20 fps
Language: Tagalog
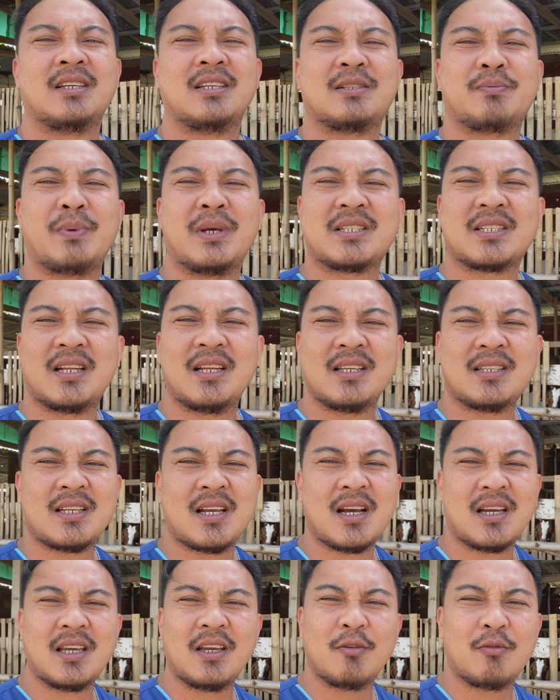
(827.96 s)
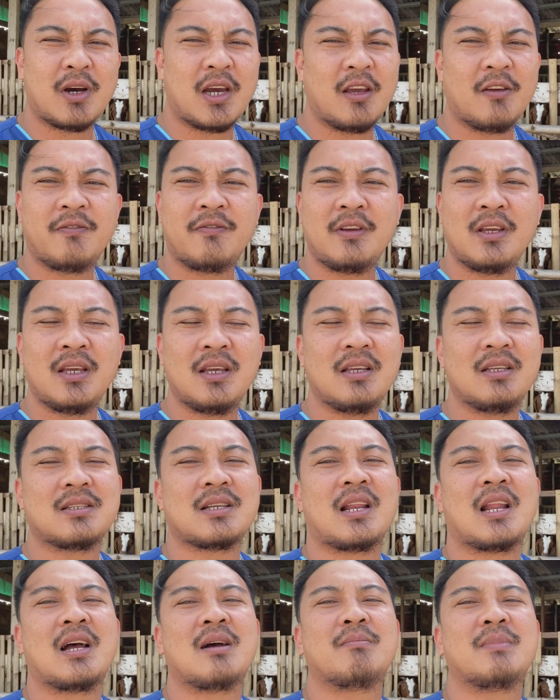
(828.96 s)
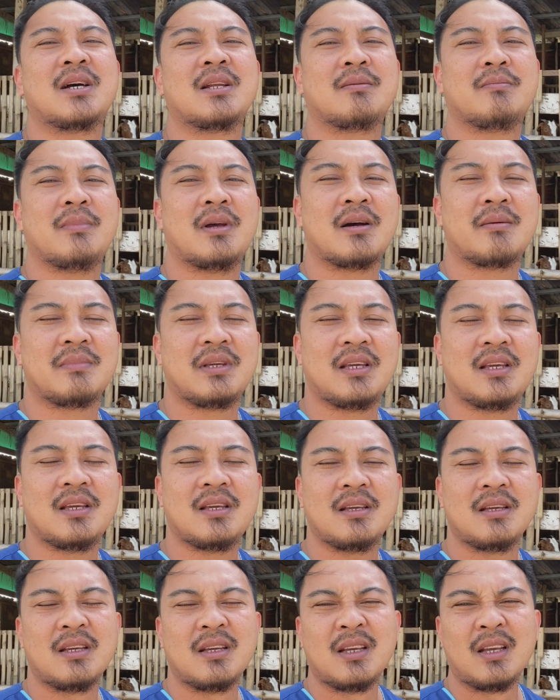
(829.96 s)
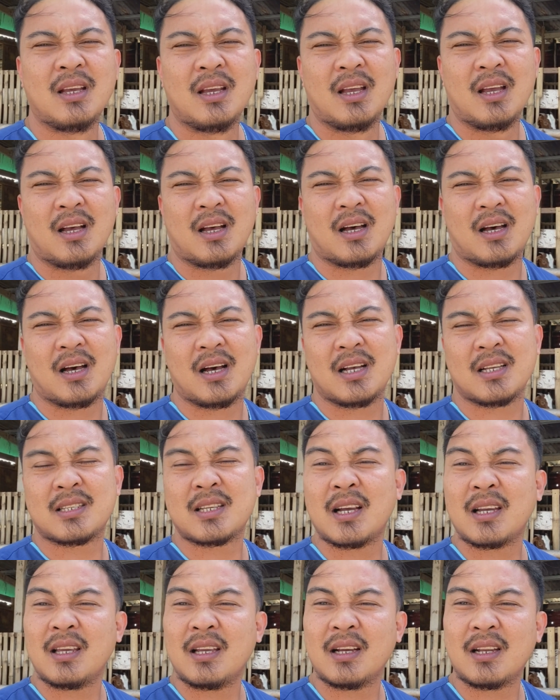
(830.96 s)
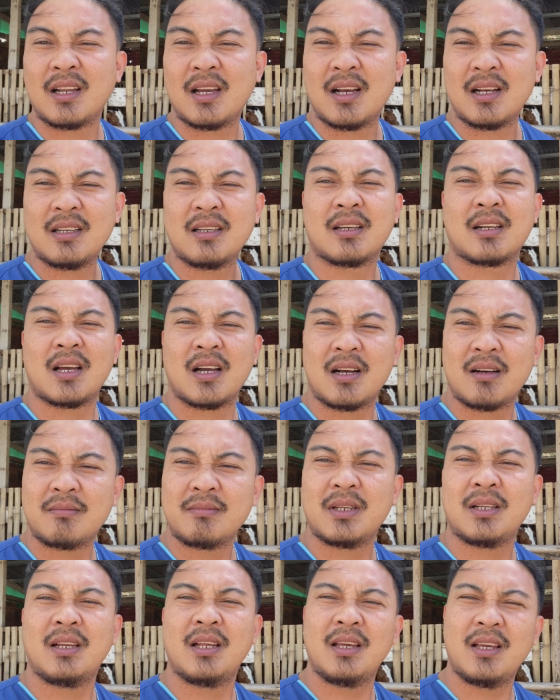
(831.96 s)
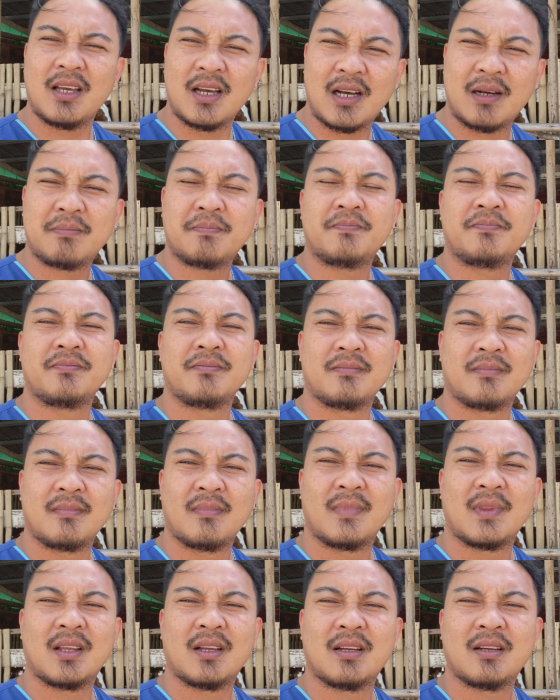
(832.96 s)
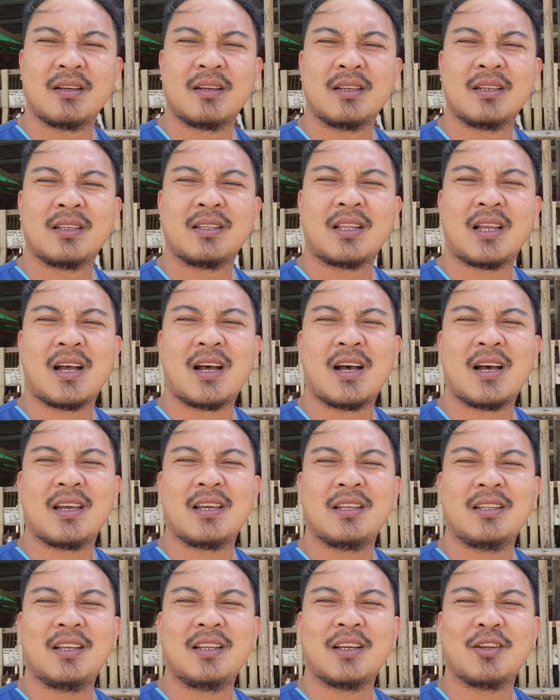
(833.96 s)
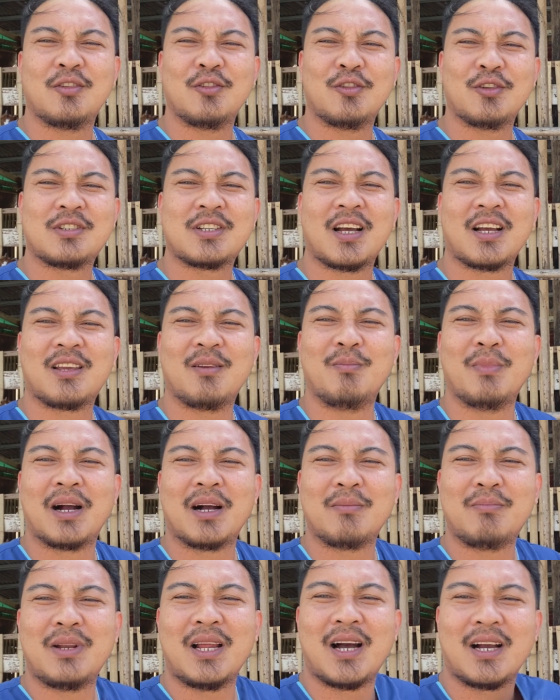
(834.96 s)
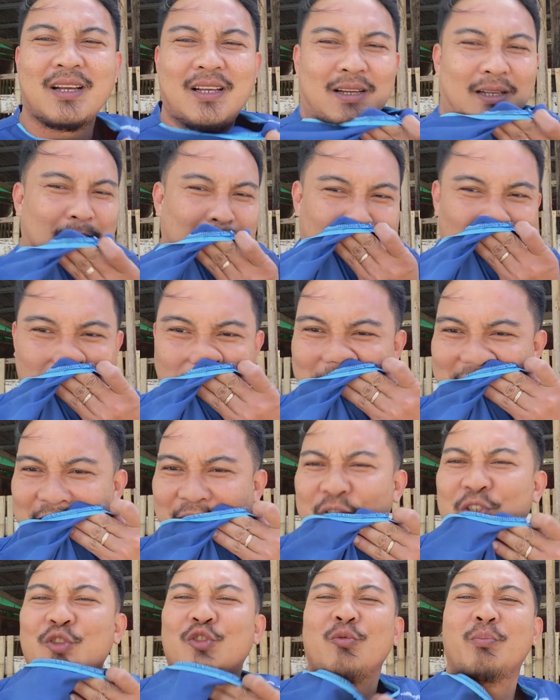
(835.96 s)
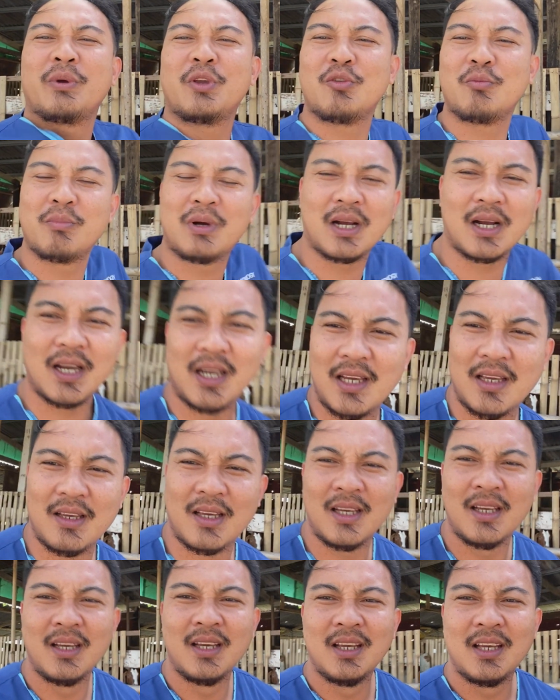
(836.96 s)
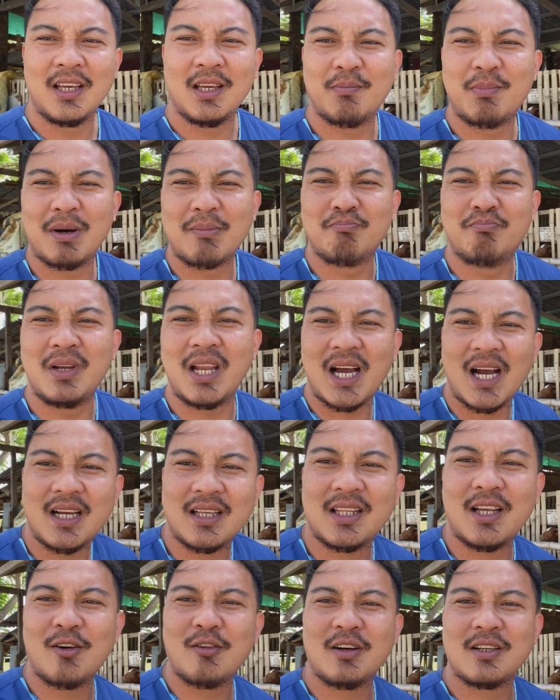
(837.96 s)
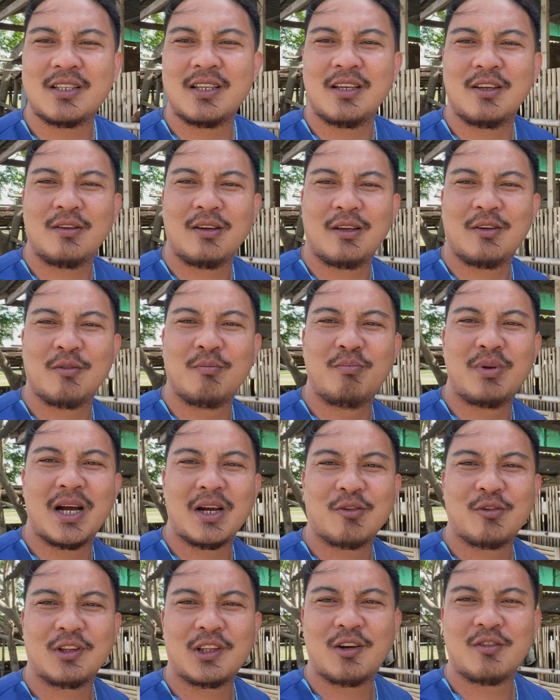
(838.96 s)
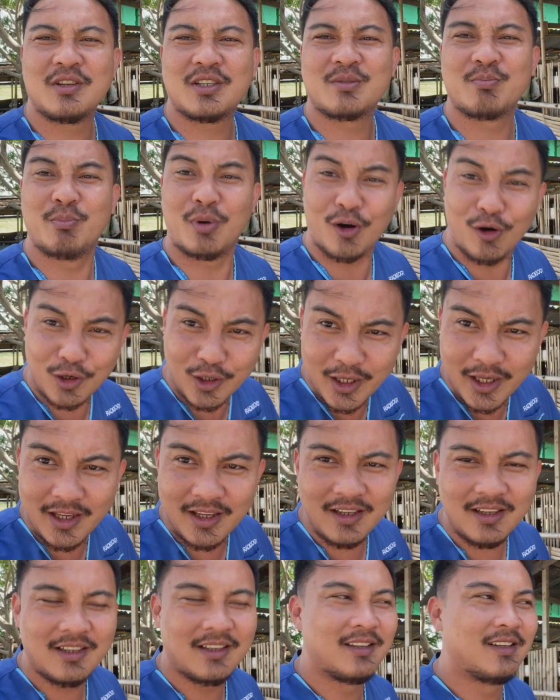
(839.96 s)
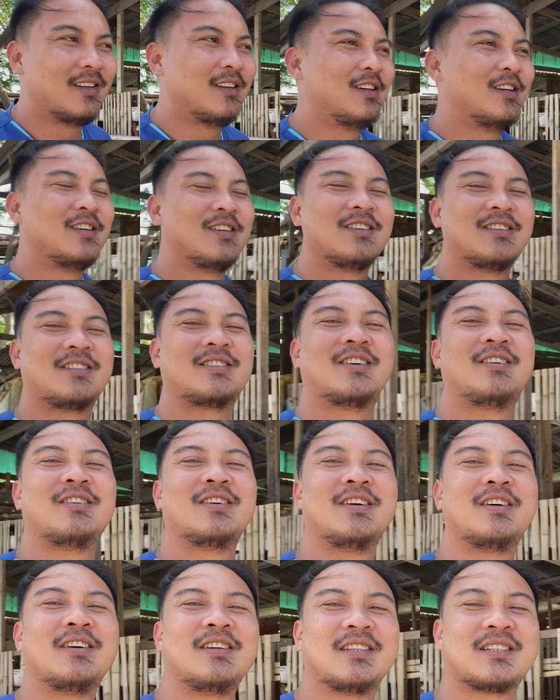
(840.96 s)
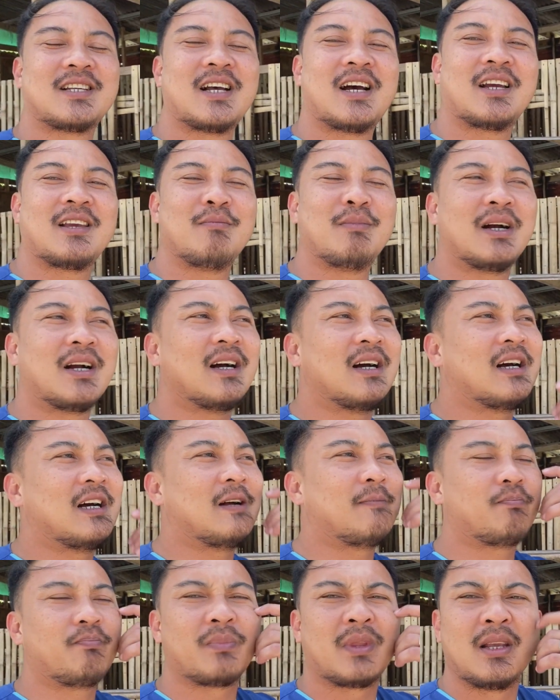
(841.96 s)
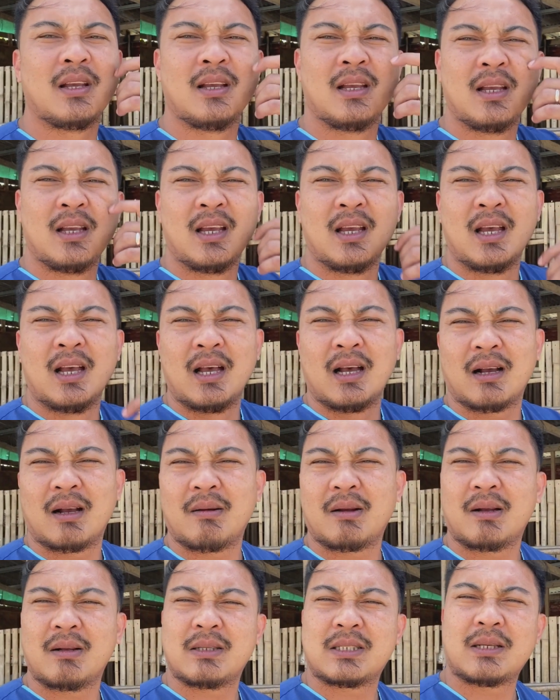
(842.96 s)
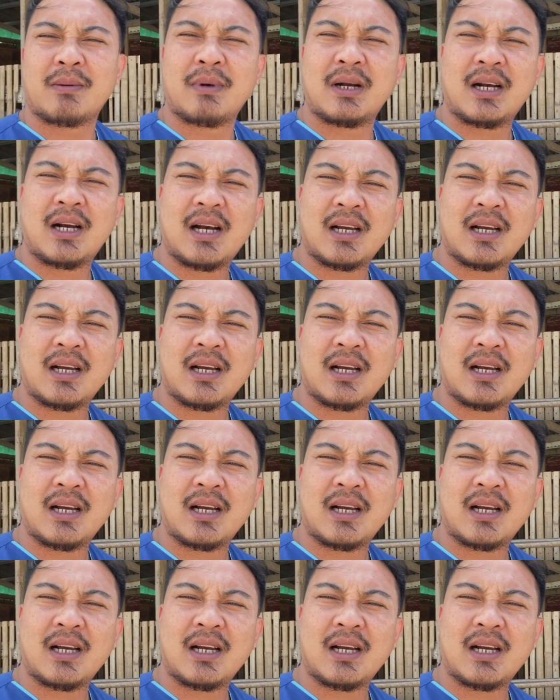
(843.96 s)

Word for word: especially sa aking wifey, salamat mami. Uh, sa aking anak, Ram and Liam, na hindi nanonood sa aking mga vlog. Mas gusto pa yung mga ibang vlog daw kasi yung vlog ko daw is boring. So yon sa aking mga sa mga